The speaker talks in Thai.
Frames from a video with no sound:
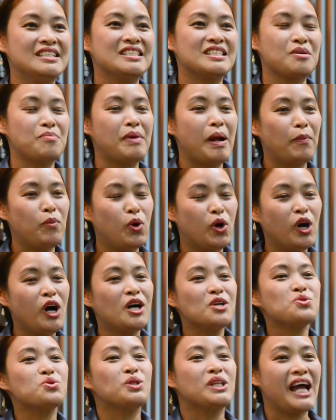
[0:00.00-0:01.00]
สำหรับหัวข้
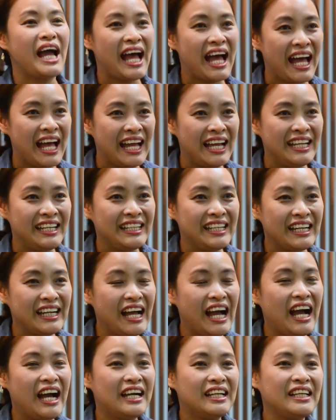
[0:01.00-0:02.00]
อสุดท้ายนะ
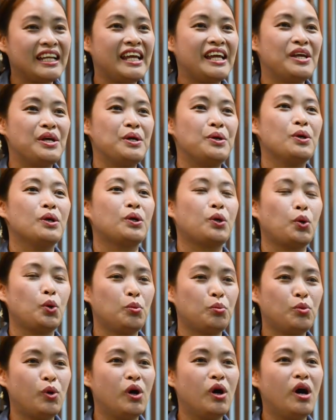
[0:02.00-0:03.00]
คะในก
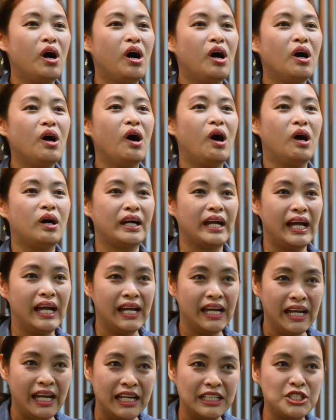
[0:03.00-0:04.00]
ลุ่มหัวข้อของ
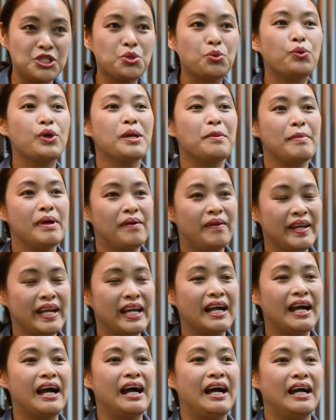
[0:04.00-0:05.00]
อาหารทวีปอเมริ
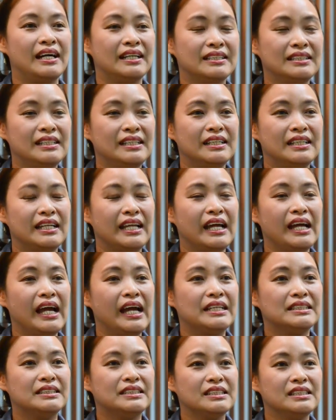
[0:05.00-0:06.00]
กานะ
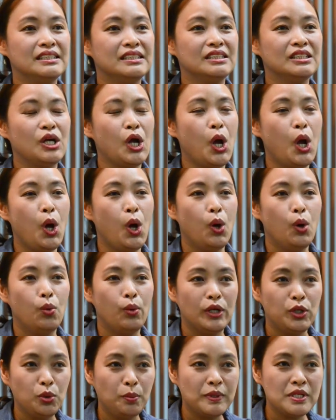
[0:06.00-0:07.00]
คะซึ่ง
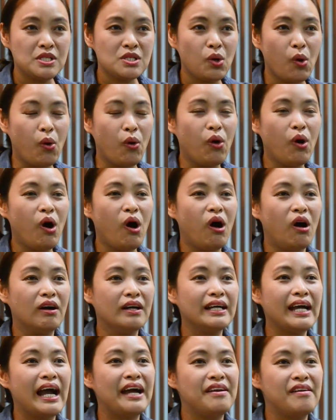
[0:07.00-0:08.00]
วัตถุประสงค์ของ
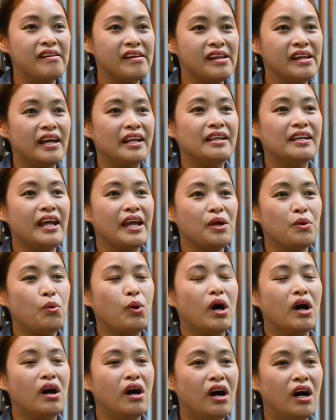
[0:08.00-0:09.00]
การเรียนใน
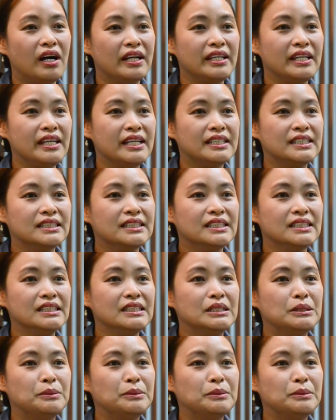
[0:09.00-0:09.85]
หัวข้อนี้ก็คือ